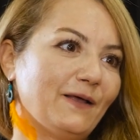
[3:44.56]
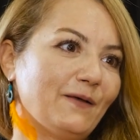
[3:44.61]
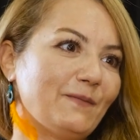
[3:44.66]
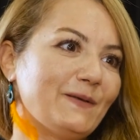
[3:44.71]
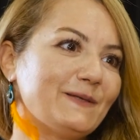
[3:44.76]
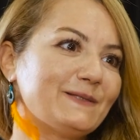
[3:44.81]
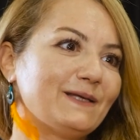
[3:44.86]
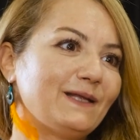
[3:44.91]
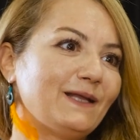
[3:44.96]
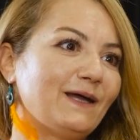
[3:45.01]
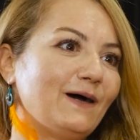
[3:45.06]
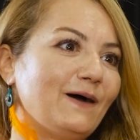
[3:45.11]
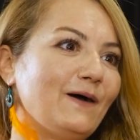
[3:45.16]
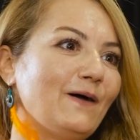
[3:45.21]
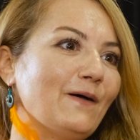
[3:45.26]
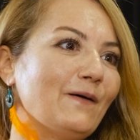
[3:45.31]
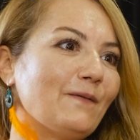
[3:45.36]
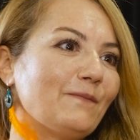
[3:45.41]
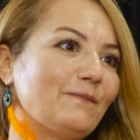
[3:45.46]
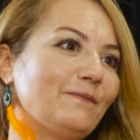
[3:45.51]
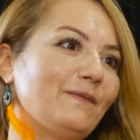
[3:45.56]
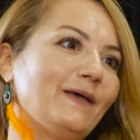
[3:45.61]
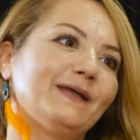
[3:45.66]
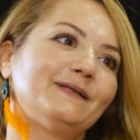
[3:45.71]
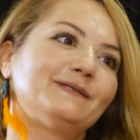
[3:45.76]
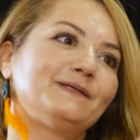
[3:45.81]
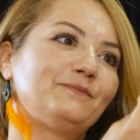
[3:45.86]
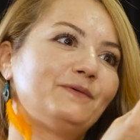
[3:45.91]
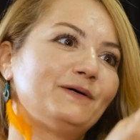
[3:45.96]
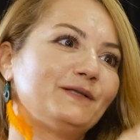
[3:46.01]
Mesela
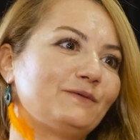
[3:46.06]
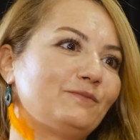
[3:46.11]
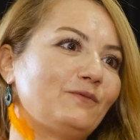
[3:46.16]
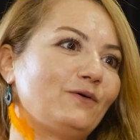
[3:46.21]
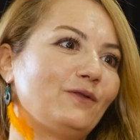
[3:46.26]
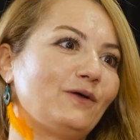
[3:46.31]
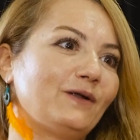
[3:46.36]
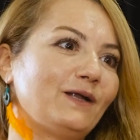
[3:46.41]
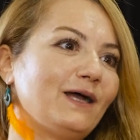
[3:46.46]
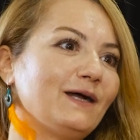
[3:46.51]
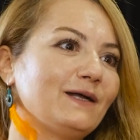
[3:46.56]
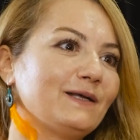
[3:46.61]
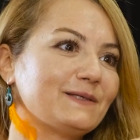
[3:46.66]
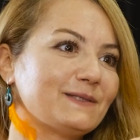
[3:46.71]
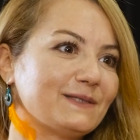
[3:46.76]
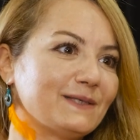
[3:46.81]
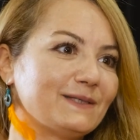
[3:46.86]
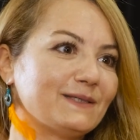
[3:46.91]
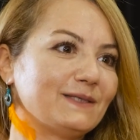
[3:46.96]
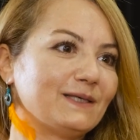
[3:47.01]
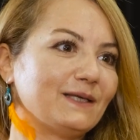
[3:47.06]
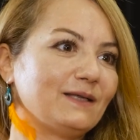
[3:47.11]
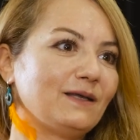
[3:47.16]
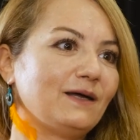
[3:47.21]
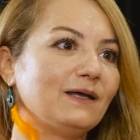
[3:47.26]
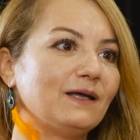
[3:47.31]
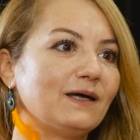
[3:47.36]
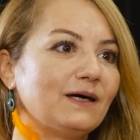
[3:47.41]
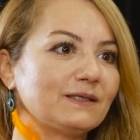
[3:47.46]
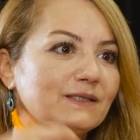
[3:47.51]
Mehtap Hanım olarak sizin
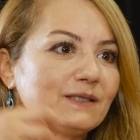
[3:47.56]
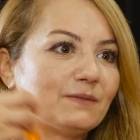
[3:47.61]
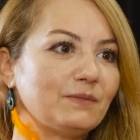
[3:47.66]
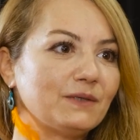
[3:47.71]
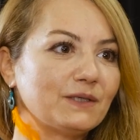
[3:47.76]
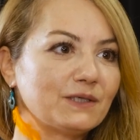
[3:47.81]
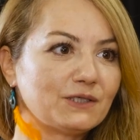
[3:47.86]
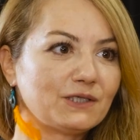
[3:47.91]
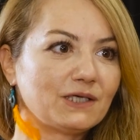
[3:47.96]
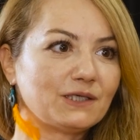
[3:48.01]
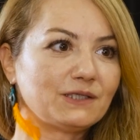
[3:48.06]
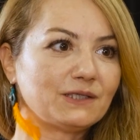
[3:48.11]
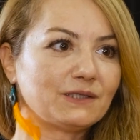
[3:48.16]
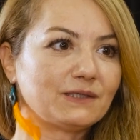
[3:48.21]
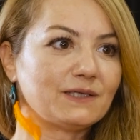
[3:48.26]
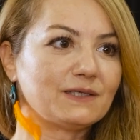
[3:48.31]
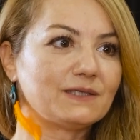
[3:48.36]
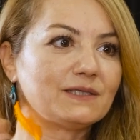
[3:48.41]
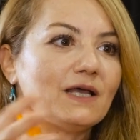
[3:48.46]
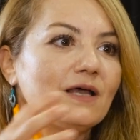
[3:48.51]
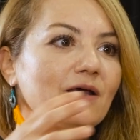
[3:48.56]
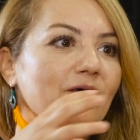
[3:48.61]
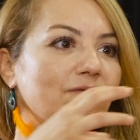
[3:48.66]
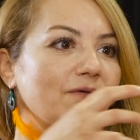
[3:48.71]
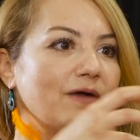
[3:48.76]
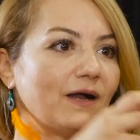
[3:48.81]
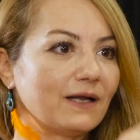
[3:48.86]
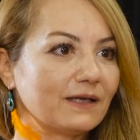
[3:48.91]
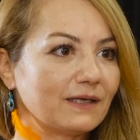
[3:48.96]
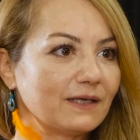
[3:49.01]
hayata bakış açımız,
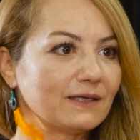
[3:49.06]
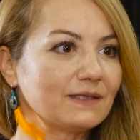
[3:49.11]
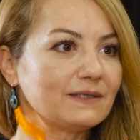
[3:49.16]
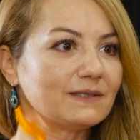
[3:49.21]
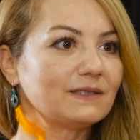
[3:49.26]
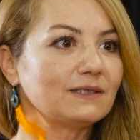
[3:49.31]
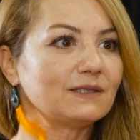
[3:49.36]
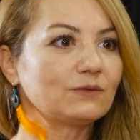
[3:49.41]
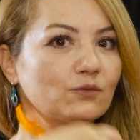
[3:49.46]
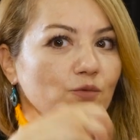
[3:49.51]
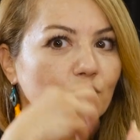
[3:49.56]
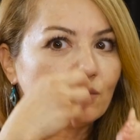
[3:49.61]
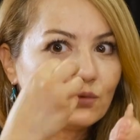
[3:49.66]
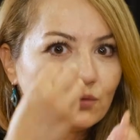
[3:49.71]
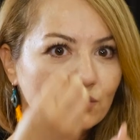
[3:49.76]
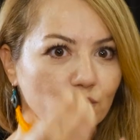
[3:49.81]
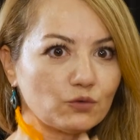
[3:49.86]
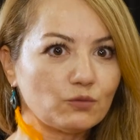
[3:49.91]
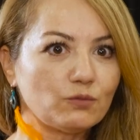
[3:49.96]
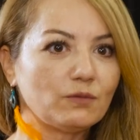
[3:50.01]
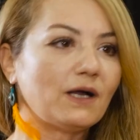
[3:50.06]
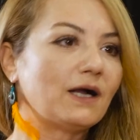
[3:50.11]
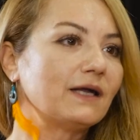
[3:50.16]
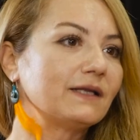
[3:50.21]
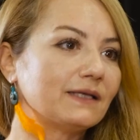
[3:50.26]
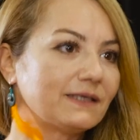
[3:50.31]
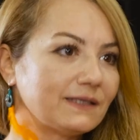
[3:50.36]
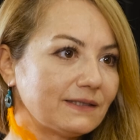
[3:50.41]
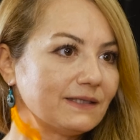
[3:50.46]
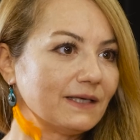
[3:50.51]
verdiğiniz duygu
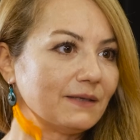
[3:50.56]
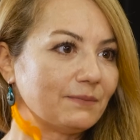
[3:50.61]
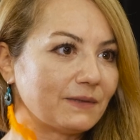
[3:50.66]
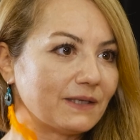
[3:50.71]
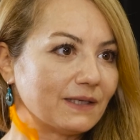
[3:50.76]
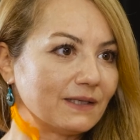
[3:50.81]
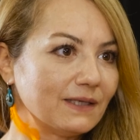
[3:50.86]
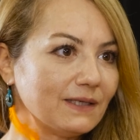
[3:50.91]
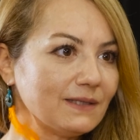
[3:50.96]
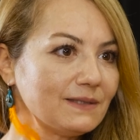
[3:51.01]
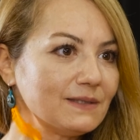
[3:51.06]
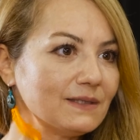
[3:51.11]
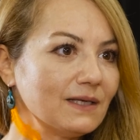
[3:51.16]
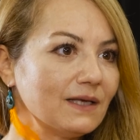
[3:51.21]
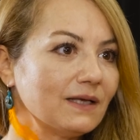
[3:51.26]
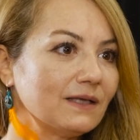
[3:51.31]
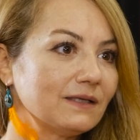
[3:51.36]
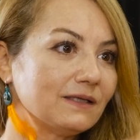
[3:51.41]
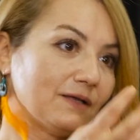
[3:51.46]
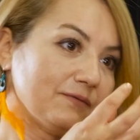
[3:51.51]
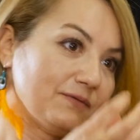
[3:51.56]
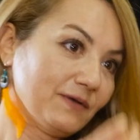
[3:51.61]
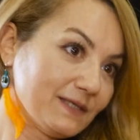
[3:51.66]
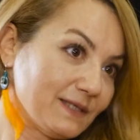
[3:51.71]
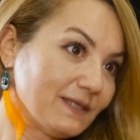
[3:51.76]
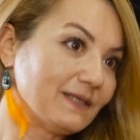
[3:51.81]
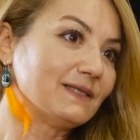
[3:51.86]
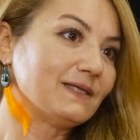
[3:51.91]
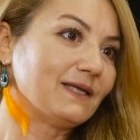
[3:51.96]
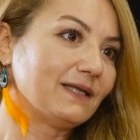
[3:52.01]
durumlardaki tepkiniz
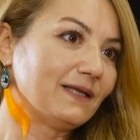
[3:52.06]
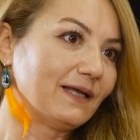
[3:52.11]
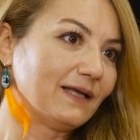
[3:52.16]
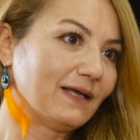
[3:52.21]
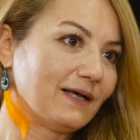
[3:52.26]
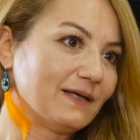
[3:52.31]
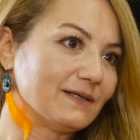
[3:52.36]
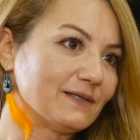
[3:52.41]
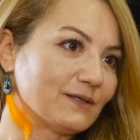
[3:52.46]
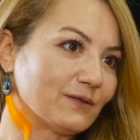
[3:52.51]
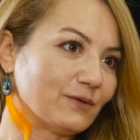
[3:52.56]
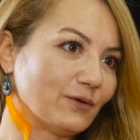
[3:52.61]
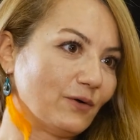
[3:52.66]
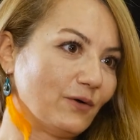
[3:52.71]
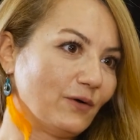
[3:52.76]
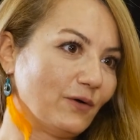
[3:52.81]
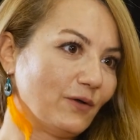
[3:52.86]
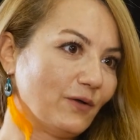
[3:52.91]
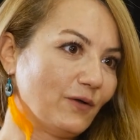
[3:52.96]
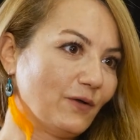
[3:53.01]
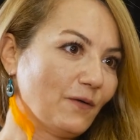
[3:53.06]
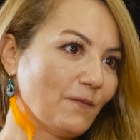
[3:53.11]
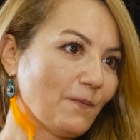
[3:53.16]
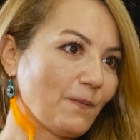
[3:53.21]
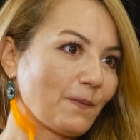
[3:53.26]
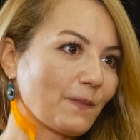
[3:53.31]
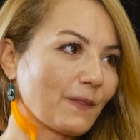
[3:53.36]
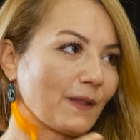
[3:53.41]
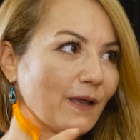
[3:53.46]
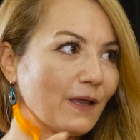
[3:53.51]
nefesinize de yansıyor.
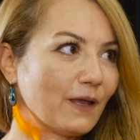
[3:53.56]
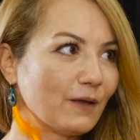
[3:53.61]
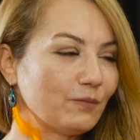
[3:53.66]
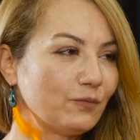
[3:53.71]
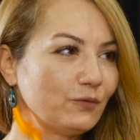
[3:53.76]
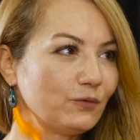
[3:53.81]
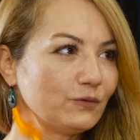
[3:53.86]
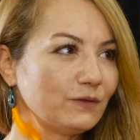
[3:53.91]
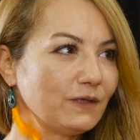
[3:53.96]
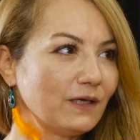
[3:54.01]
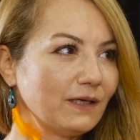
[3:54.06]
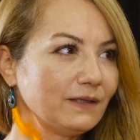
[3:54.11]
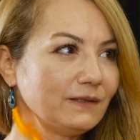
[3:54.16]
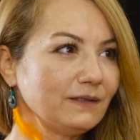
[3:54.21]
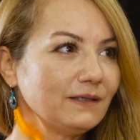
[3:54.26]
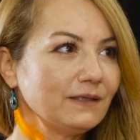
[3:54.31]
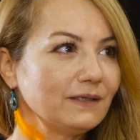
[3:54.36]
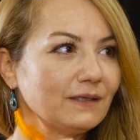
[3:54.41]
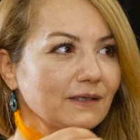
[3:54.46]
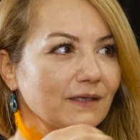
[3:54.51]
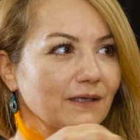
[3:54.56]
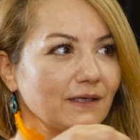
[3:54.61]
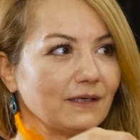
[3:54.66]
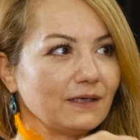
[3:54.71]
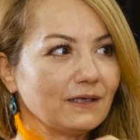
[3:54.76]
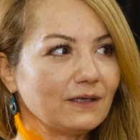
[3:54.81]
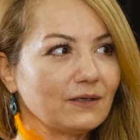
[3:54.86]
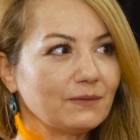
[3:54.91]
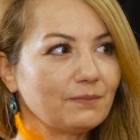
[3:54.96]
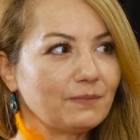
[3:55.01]
Ee, buradan
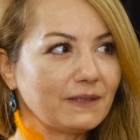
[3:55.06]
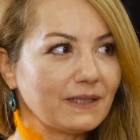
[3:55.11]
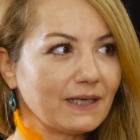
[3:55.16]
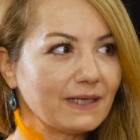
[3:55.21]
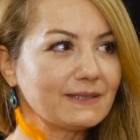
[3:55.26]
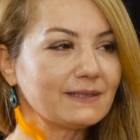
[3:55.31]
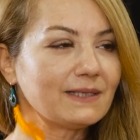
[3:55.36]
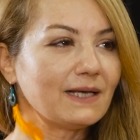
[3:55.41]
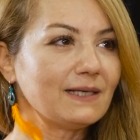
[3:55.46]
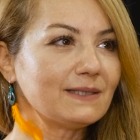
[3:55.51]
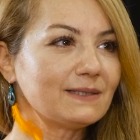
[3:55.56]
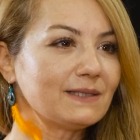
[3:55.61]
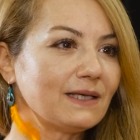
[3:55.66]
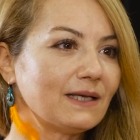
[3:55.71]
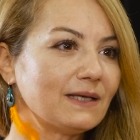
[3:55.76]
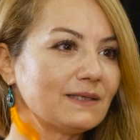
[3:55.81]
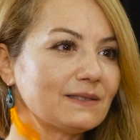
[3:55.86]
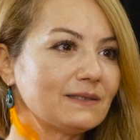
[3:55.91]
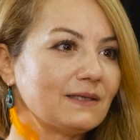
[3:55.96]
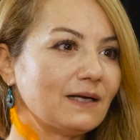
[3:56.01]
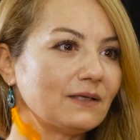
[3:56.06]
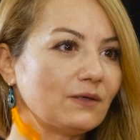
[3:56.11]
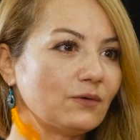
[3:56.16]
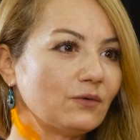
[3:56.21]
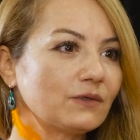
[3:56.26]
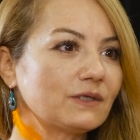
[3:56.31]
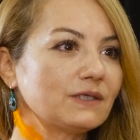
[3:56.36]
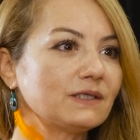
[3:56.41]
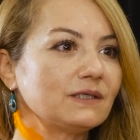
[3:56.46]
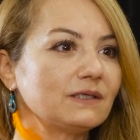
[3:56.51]
e, bireysel seanslarda
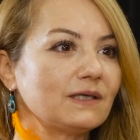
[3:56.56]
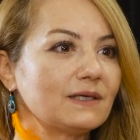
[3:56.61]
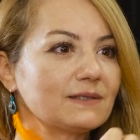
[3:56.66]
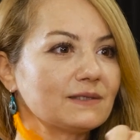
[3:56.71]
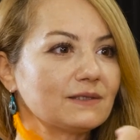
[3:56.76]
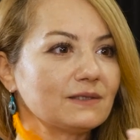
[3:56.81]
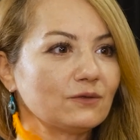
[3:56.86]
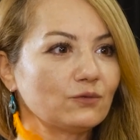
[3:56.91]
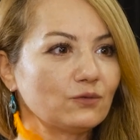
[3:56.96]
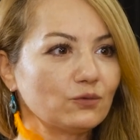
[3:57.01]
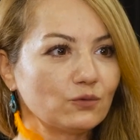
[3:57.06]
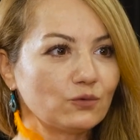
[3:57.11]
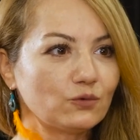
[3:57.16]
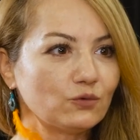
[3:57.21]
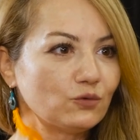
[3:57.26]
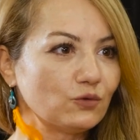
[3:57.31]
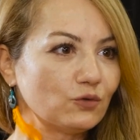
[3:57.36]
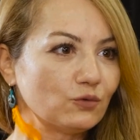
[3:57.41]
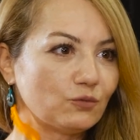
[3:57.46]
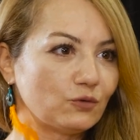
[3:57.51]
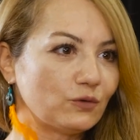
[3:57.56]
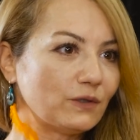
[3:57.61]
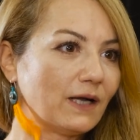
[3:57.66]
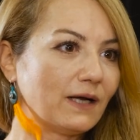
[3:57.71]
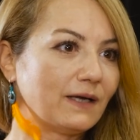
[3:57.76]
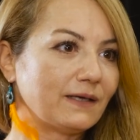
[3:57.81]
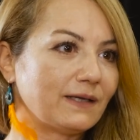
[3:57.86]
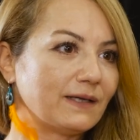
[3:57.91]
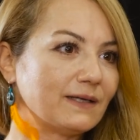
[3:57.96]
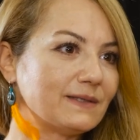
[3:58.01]
o kişinin aslında duygu durumu
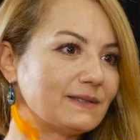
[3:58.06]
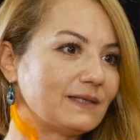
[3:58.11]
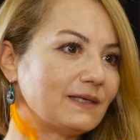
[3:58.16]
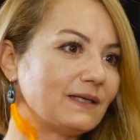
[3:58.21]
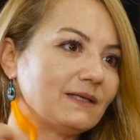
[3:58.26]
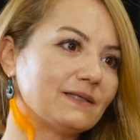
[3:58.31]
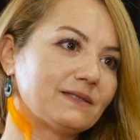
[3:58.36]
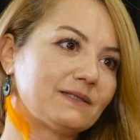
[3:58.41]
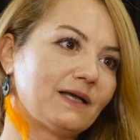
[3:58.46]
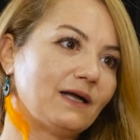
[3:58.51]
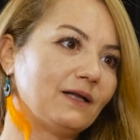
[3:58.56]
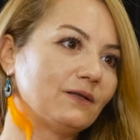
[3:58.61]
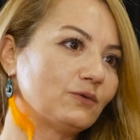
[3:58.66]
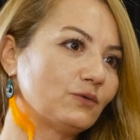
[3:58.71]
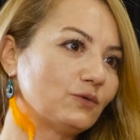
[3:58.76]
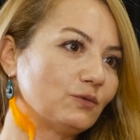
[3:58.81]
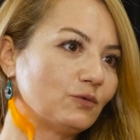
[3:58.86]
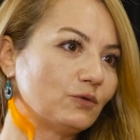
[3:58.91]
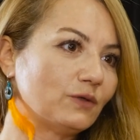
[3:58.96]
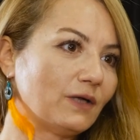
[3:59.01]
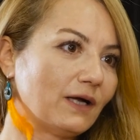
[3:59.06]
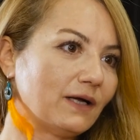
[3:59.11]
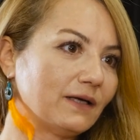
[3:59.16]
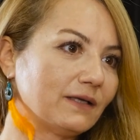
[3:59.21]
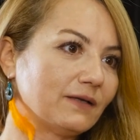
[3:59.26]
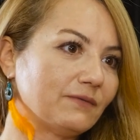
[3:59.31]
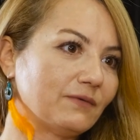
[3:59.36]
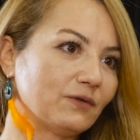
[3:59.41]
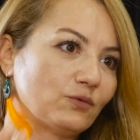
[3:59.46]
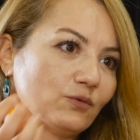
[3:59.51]
nerede, zihinsel durumu
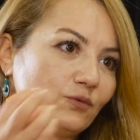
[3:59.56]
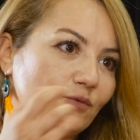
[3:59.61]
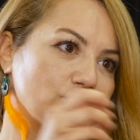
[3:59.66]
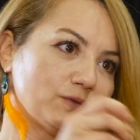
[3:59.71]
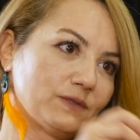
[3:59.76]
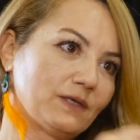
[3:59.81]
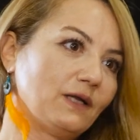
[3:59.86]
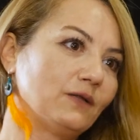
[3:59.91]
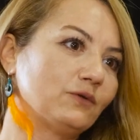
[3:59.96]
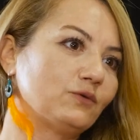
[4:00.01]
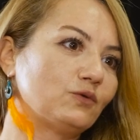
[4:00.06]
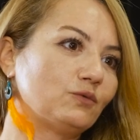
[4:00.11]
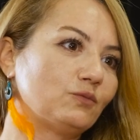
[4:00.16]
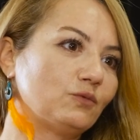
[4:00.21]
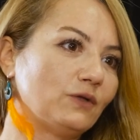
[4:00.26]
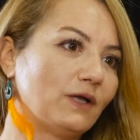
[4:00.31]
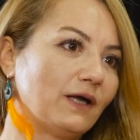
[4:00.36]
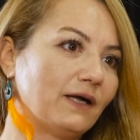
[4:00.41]
nerede ve duygusal durumu